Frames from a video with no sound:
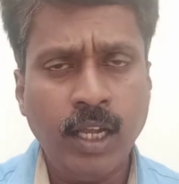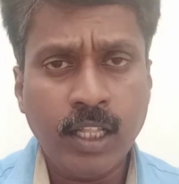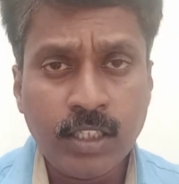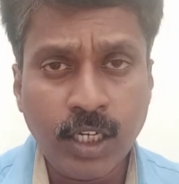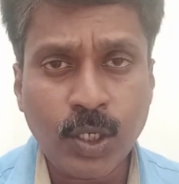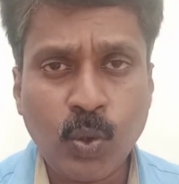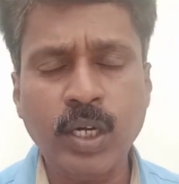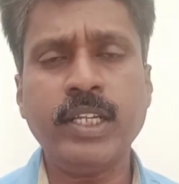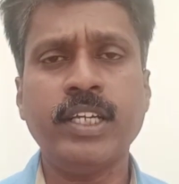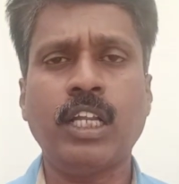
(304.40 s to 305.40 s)

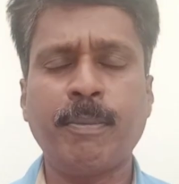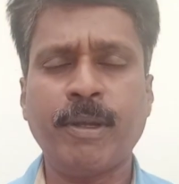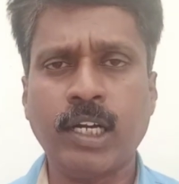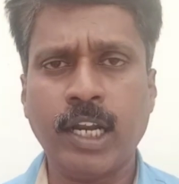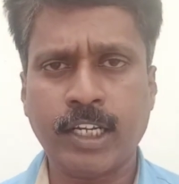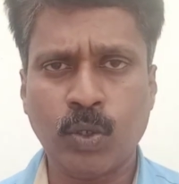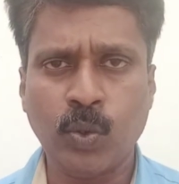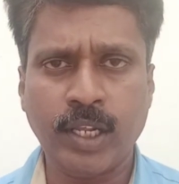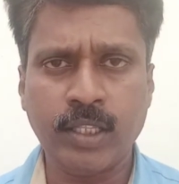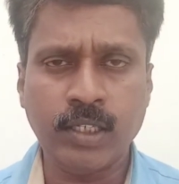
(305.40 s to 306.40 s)
திருக்குறள் என்று நாம் என்று
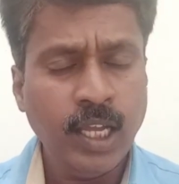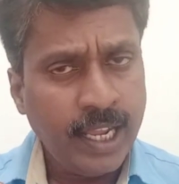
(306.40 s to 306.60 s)
அழைக்கக்கூடியது